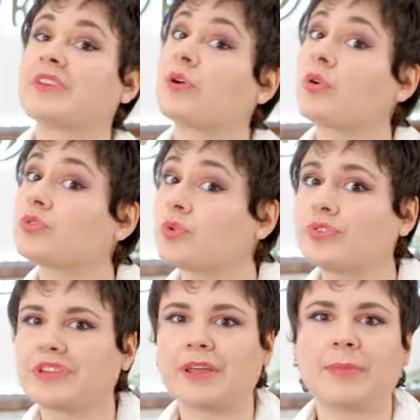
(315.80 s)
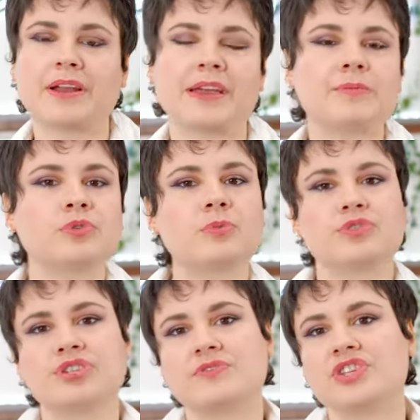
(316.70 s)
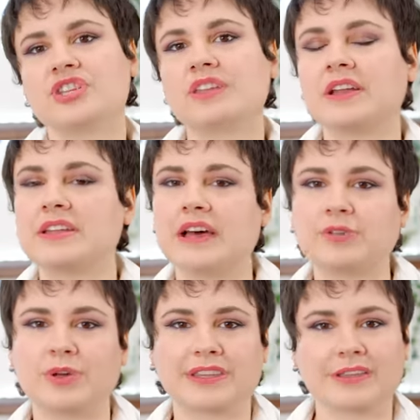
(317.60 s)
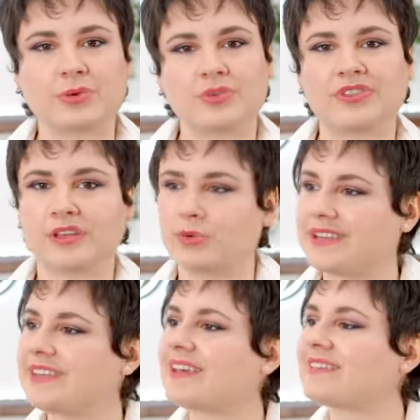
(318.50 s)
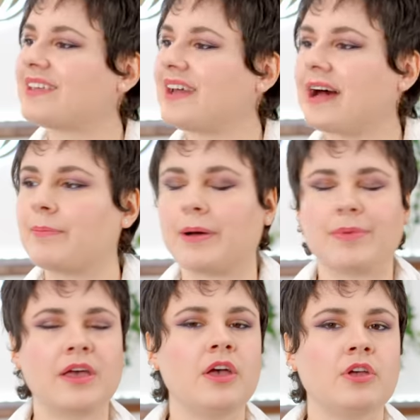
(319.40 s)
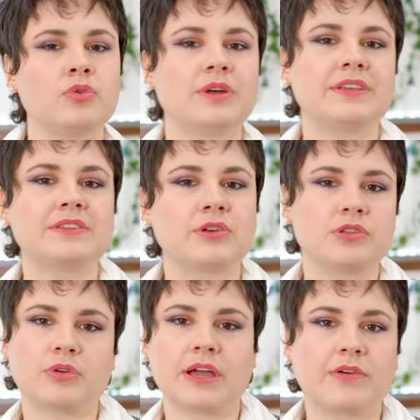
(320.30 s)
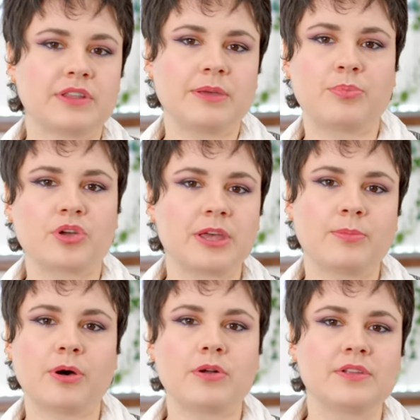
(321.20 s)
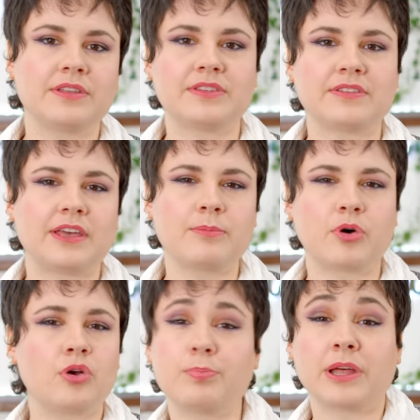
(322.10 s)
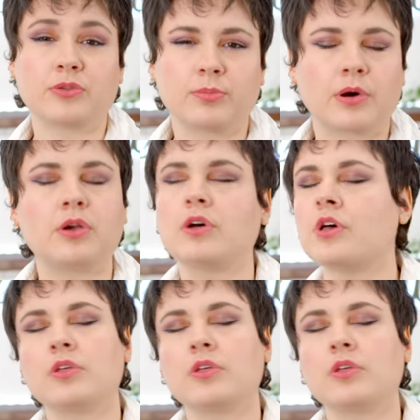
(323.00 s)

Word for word: qu'il y a encore trop cet amalgame de manger végétalien doit être sain, doit être instagrammable, doit être, il doit y avoir des pokéballs, des acai balls, plein de bols.